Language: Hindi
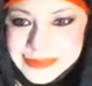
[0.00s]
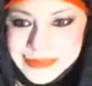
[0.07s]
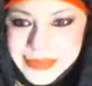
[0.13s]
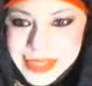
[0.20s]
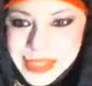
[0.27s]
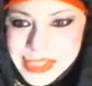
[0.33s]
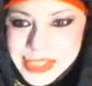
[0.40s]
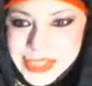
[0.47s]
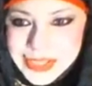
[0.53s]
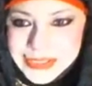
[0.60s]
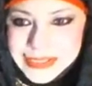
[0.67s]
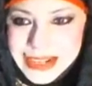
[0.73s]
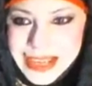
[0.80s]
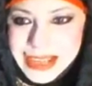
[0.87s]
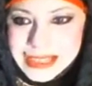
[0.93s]
अच्छा
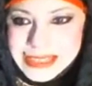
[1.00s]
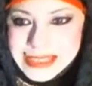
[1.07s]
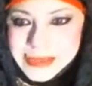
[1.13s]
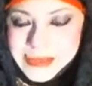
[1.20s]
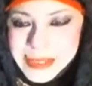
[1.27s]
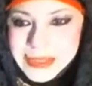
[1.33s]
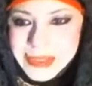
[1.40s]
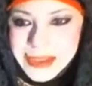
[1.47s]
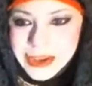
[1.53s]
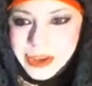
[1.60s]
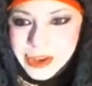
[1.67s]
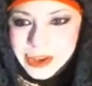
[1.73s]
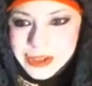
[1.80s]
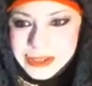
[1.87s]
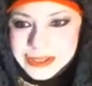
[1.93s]
रिलैक्सिंग भी था
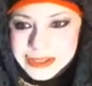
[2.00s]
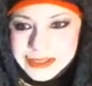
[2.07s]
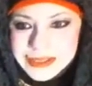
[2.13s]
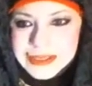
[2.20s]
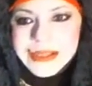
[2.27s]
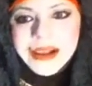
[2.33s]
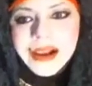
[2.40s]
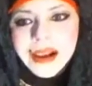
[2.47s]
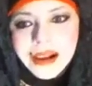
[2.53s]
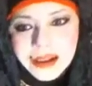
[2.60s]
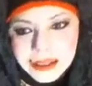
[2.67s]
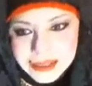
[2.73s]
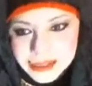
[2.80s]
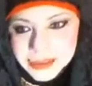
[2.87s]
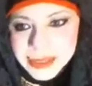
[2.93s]
और हाँ
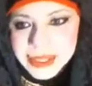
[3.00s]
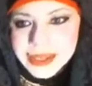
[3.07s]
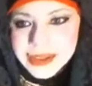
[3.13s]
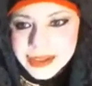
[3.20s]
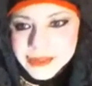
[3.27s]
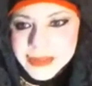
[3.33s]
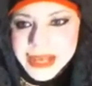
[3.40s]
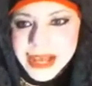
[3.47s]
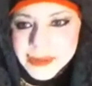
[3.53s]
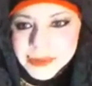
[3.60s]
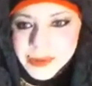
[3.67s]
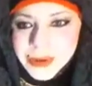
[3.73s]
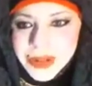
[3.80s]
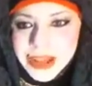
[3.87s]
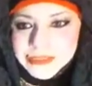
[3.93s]
क्योंकि घर में आपको
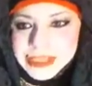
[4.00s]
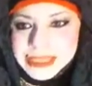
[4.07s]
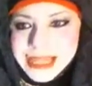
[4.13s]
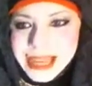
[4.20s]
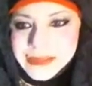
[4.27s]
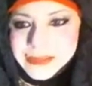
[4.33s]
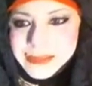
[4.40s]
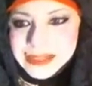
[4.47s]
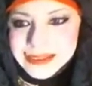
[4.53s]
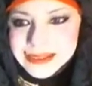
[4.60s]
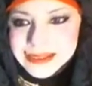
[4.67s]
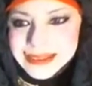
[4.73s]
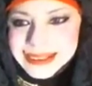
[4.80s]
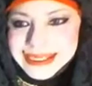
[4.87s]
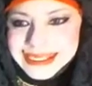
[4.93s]
काफी टाइम मिल गया
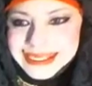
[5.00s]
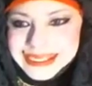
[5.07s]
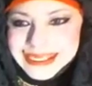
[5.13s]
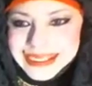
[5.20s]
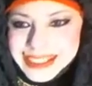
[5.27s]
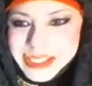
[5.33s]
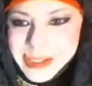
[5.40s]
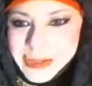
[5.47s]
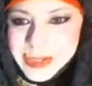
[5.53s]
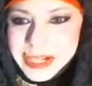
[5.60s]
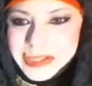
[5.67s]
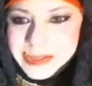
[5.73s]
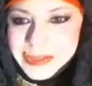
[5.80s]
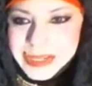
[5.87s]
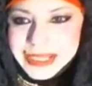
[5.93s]
ना स्टूडेंट तो
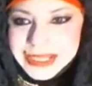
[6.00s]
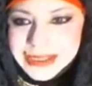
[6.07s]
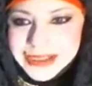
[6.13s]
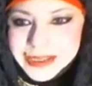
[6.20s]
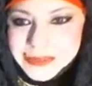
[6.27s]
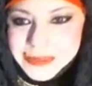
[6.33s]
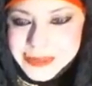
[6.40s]
नहीं है आप